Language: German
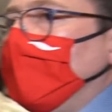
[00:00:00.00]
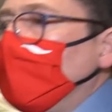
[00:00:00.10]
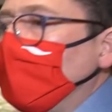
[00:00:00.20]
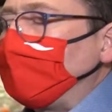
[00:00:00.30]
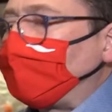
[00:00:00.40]

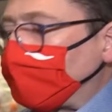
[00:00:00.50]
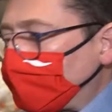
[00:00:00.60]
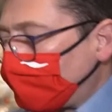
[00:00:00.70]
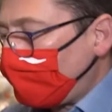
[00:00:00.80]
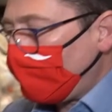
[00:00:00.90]
Also
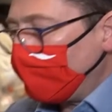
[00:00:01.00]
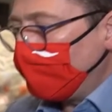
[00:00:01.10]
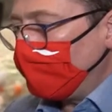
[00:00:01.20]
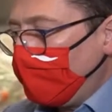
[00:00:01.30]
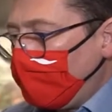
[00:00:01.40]

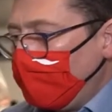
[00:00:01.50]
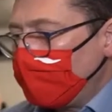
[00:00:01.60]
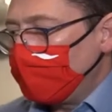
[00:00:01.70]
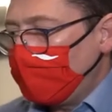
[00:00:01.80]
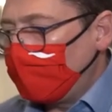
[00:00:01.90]
man kann ja
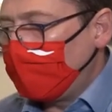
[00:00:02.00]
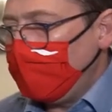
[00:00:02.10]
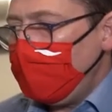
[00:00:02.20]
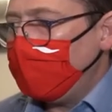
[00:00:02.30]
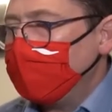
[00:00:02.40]
schon vom
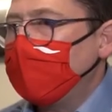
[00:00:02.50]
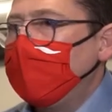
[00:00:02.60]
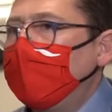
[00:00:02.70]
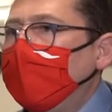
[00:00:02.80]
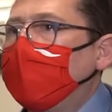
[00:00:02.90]
Gewicht her
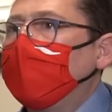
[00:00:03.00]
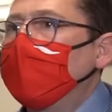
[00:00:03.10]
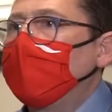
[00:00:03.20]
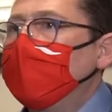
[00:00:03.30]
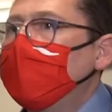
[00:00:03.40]
sagen, dass
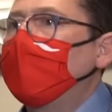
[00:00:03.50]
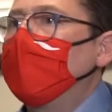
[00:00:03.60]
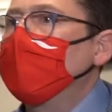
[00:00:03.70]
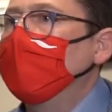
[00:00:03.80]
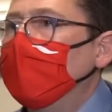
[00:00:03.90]

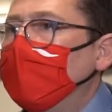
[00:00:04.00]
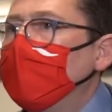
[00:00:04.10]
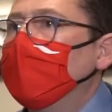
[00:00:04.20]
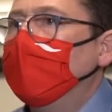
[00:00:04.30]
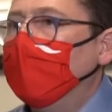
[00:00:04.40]
Plastikflaschen deutlich
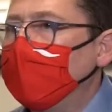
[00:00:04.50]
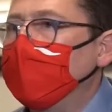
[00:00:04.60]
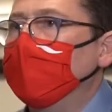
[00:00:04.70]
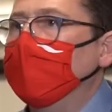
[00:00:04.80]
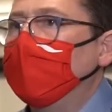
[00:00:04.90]
leichter
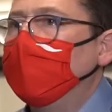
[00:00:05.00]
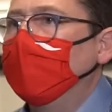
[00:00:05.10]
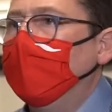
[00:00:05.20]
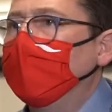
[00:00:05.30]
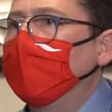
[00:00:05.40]
sind
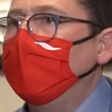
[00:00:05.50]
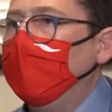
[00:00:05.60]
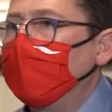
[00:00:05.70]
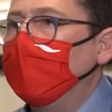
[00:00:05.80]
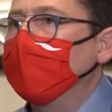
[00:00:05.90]
als
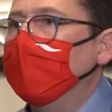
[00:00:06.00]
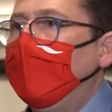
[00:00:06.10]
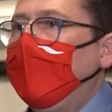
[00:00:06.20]
Glasflaschen.